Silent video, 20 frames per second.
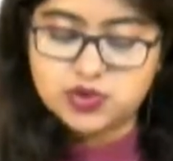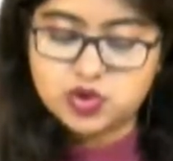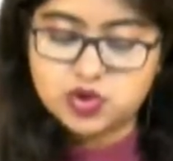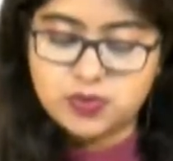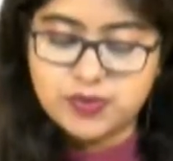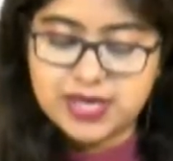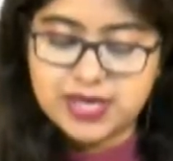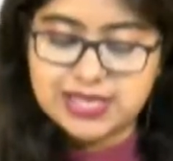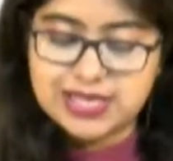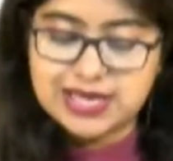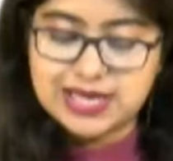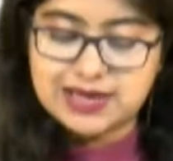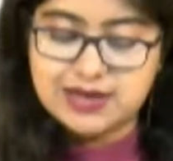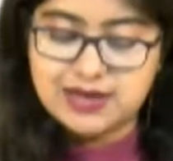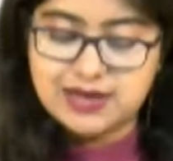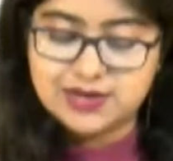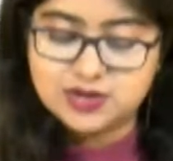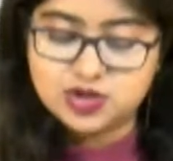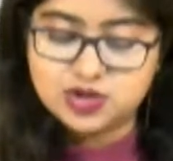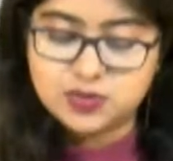জমিয়ে দিলেন
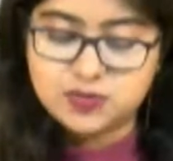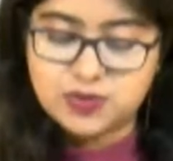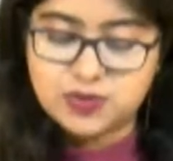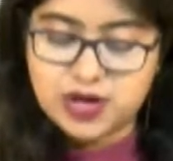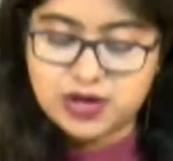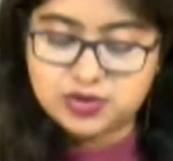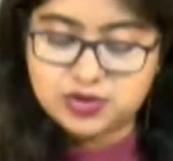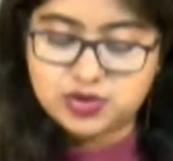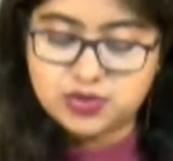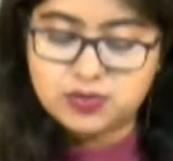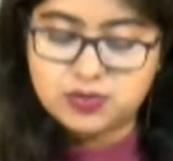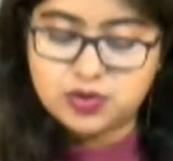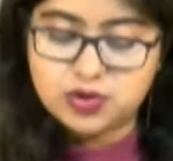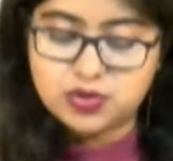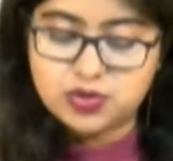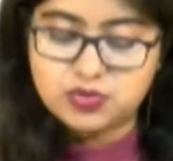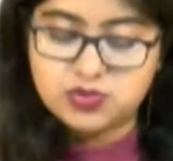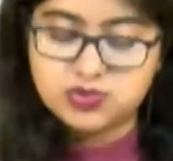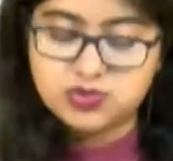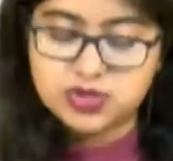রাজ্যের প্রাক্তন
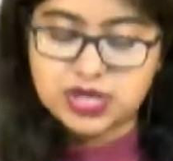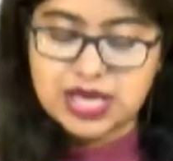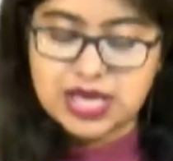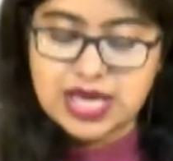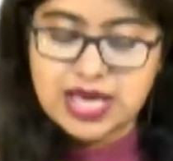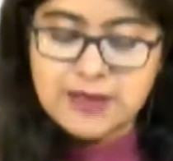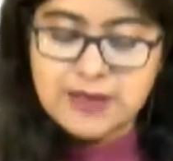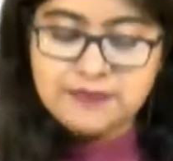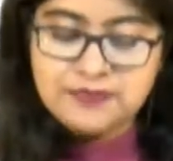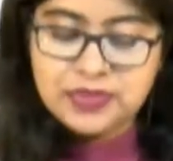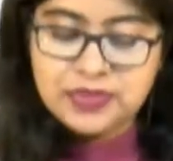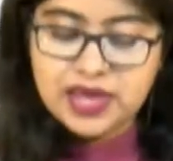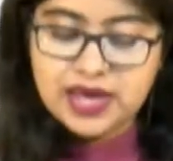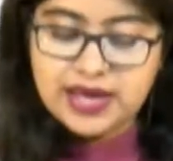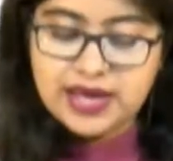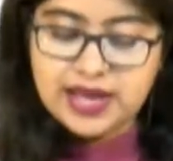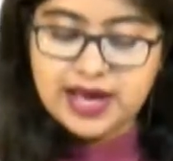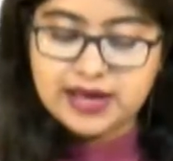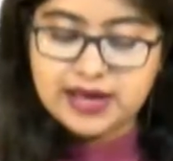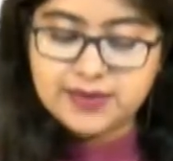মুখ্যমন্ত্রী
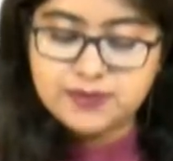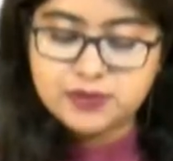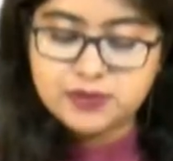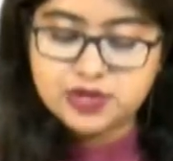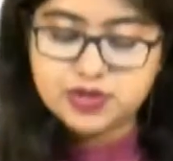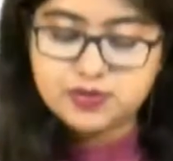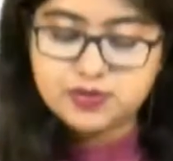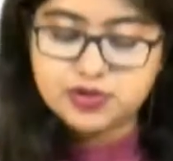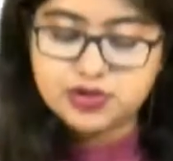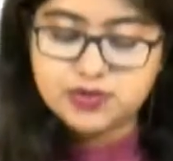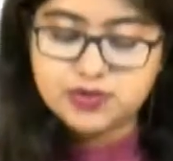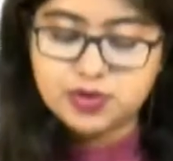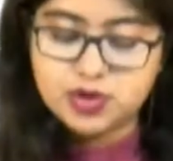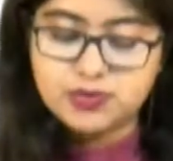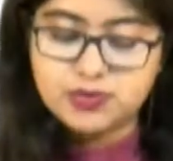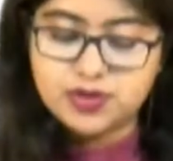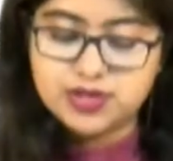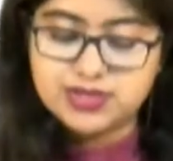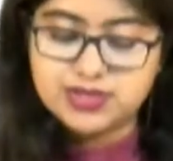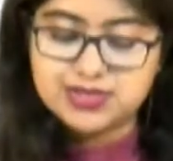এর আগে প্রধানমন্ত্রী
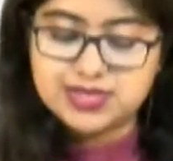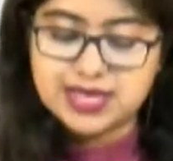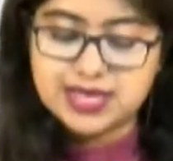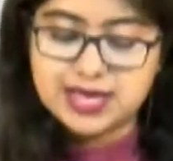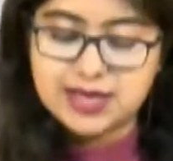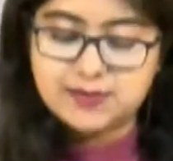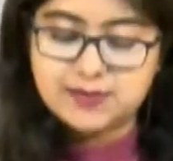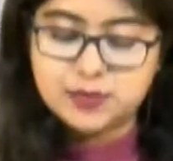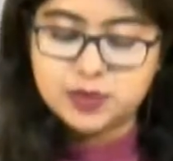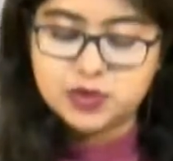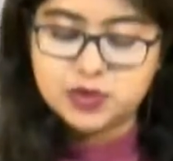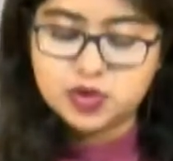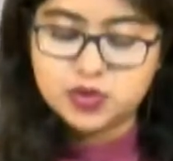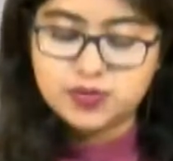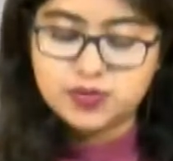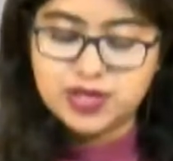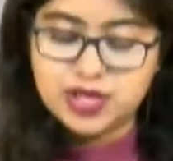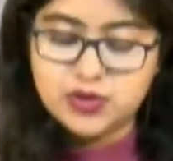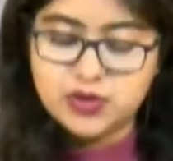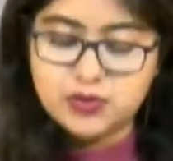মনমোহন সিং এর প্রথম
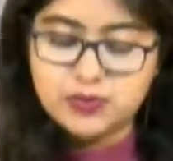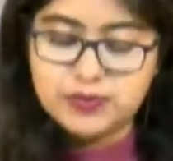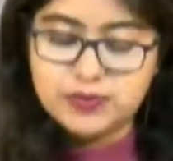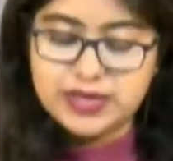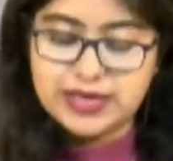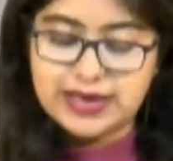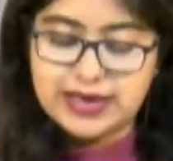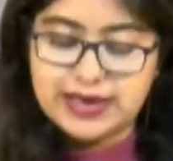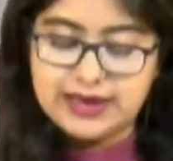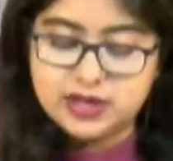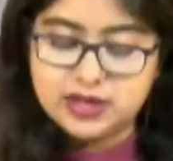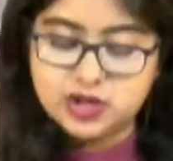ইউপিএ